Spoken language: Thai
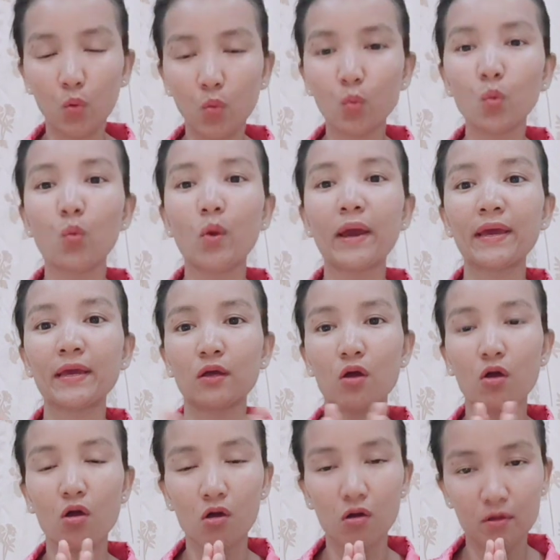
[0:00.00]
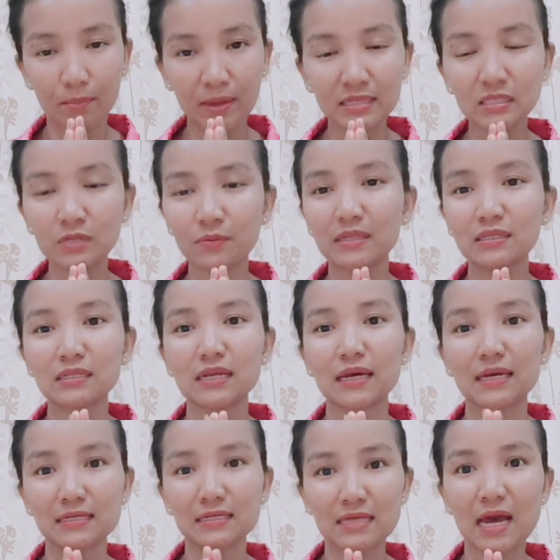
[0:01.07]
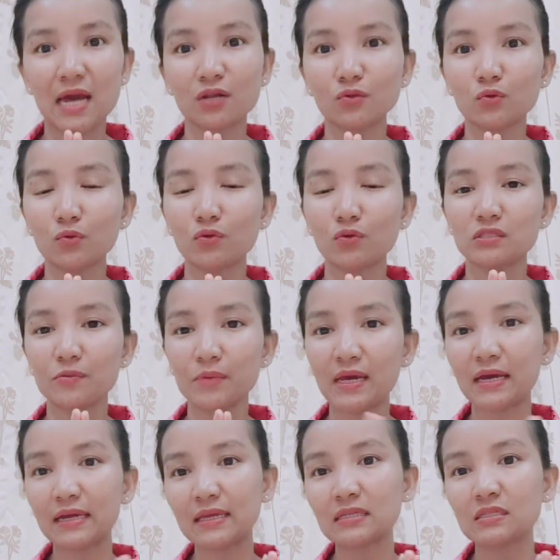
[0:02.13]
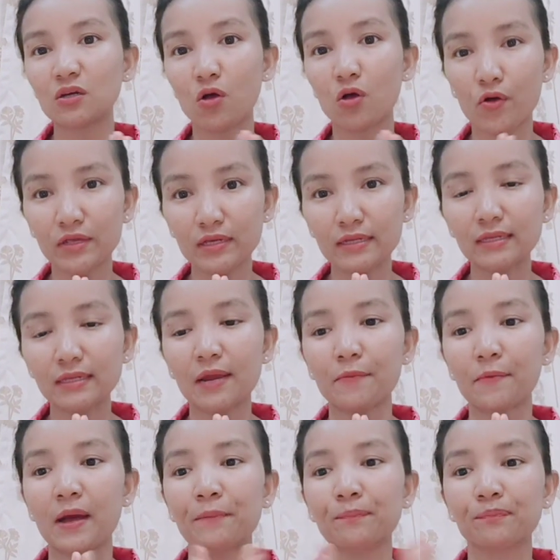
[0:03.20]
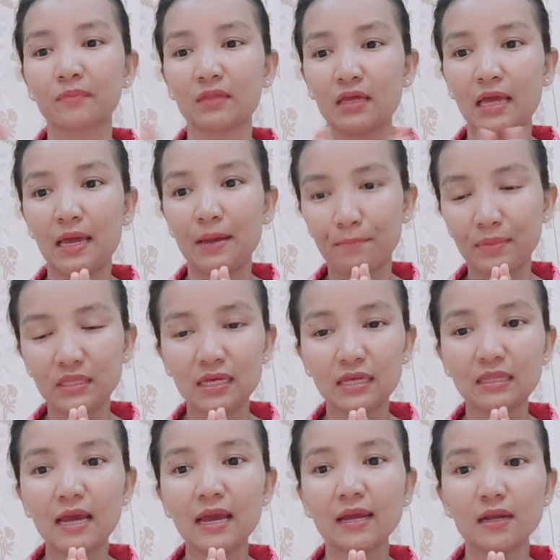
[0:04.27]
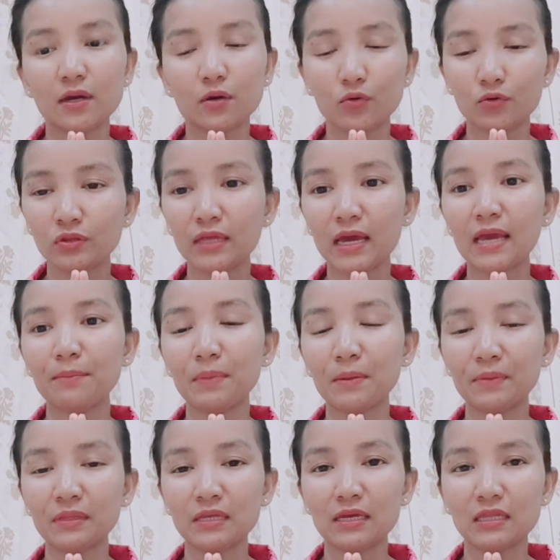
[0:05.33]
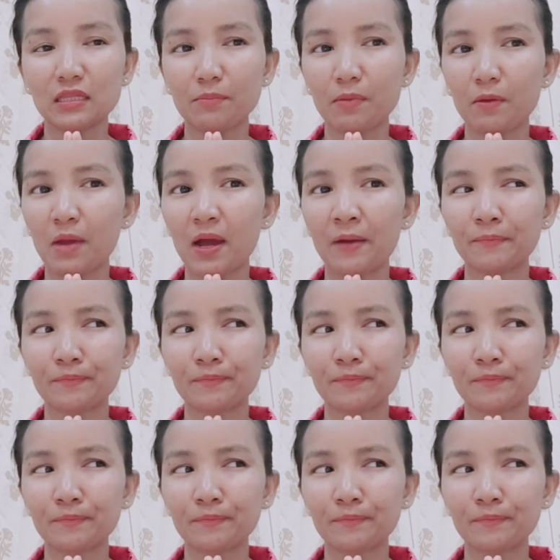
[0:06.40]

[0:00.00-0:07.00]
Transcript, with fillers: อวยก็ไพศิวาจังไดกระซางนะทุกคนสแพรก็ยังจะขอยืนยันว่า ประเทศไทยหล้วคนไทยเป็นประเทศที่แบบว่า